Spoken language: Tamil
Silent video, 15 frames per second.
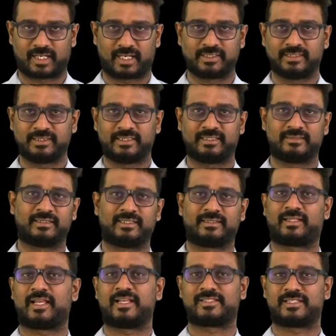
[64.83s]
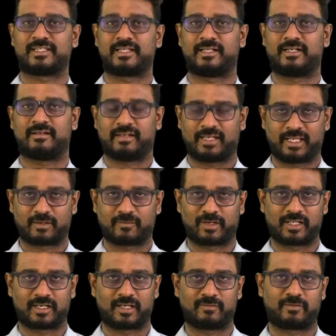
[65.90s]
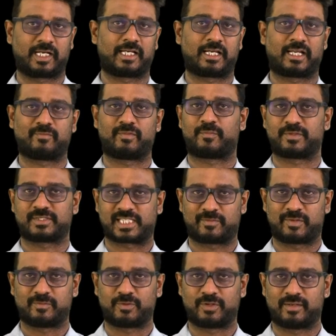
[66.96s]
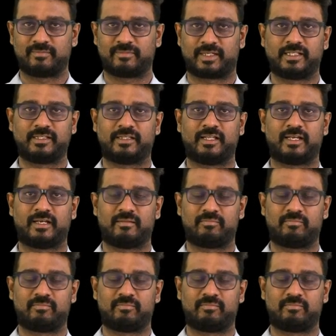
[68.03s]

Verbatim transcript: அது இந்த தேசிய நீர் வளங்கள் அமைப்பு சபை மூலம் இந்த